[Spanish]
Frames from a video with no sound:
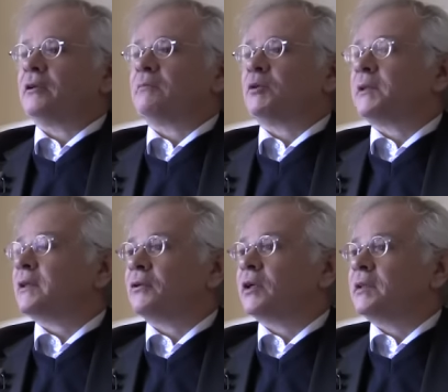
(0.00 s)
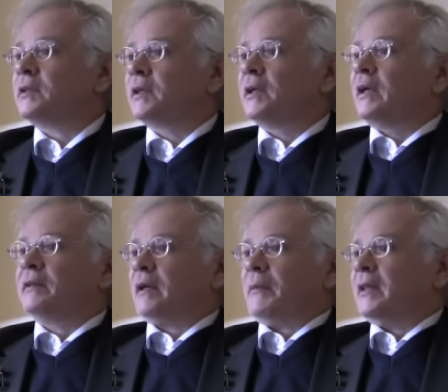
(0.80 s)
Entonces hemos pasado crisis
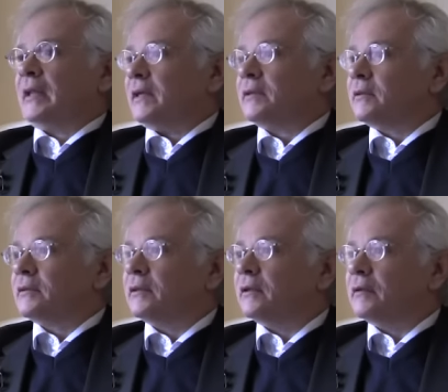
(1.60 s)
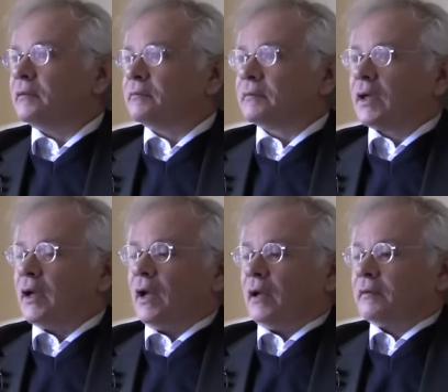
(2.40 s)
tremendas, ¿no?
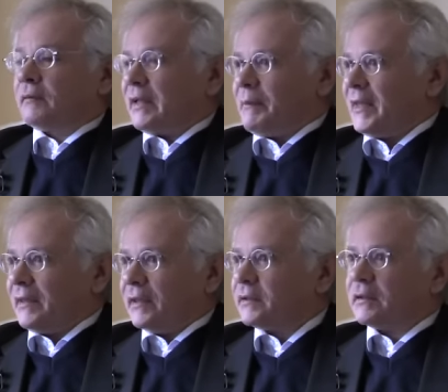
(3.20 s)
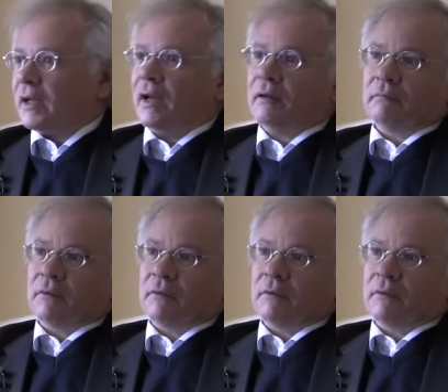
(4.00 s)
Eh, eh, tremendas. La,